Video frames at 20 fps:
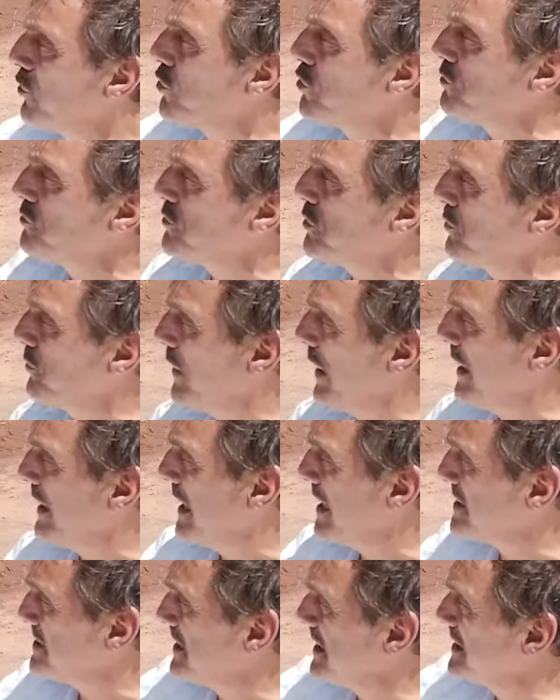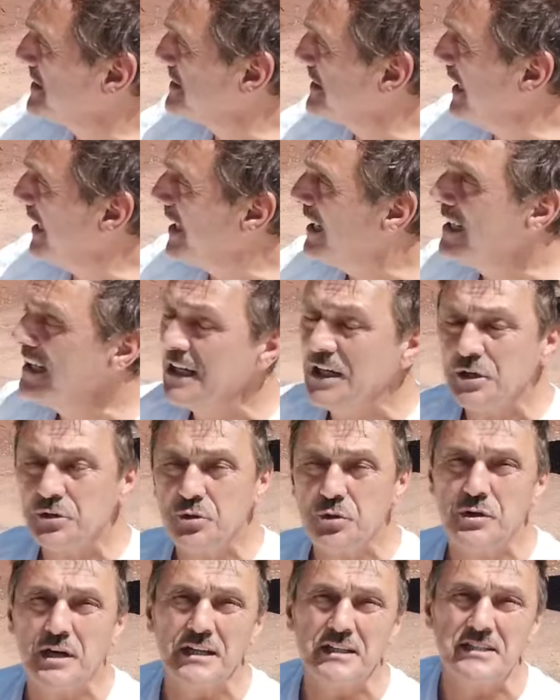vakum tüplü enerjide ise
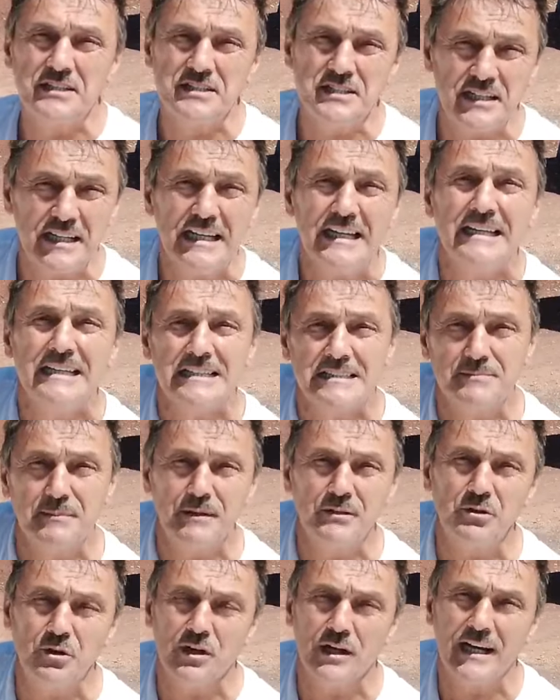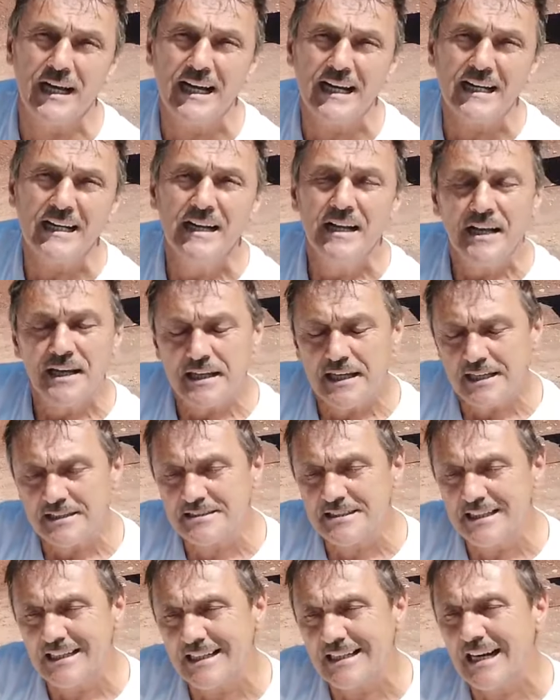tüketiciye hizmet olarak
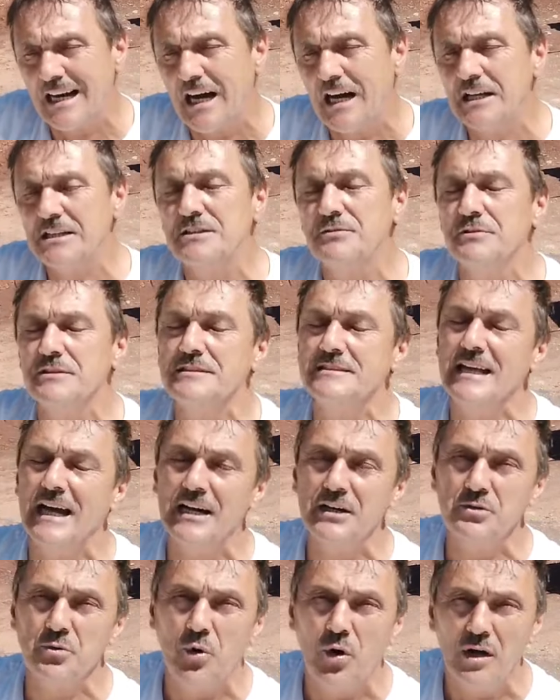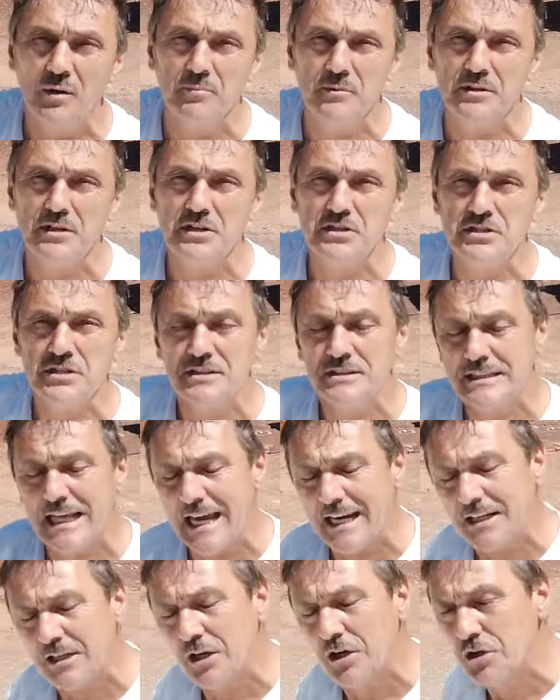kesinlikle antibiz derdi olmadığı için
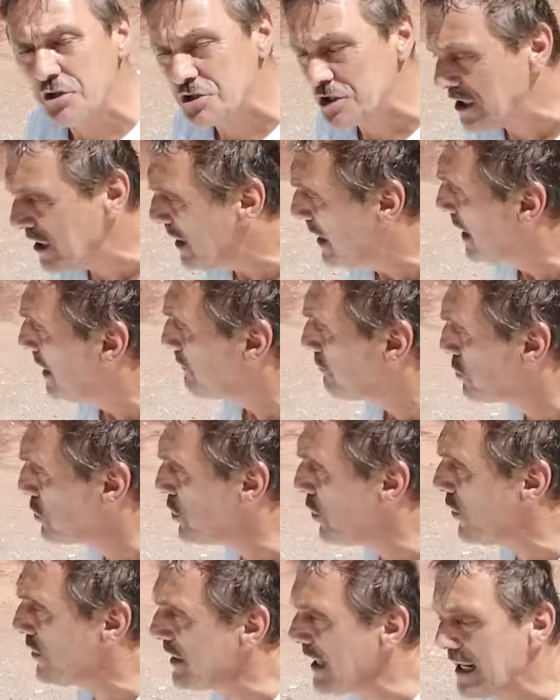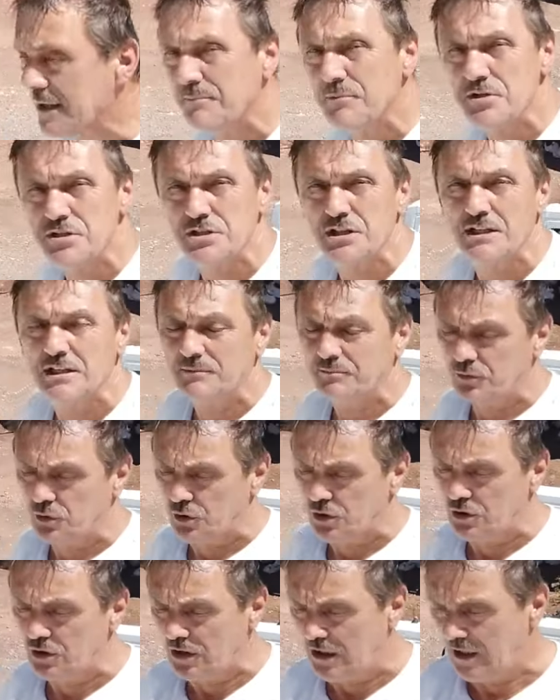teknoloji bunu önermiştir.
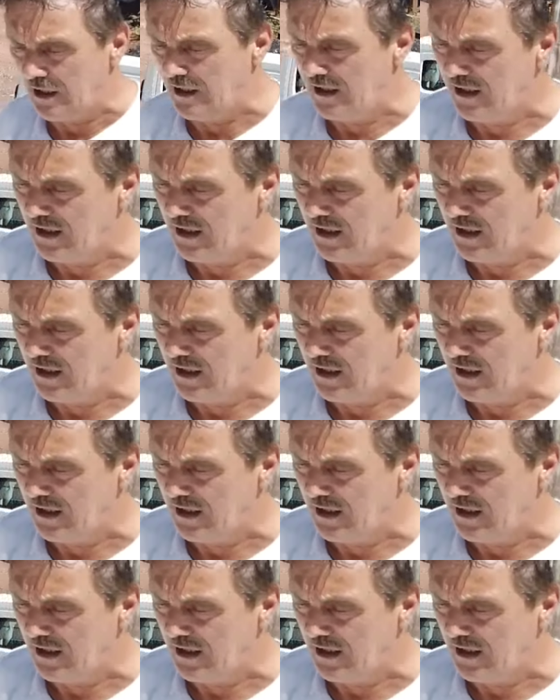Bugün e,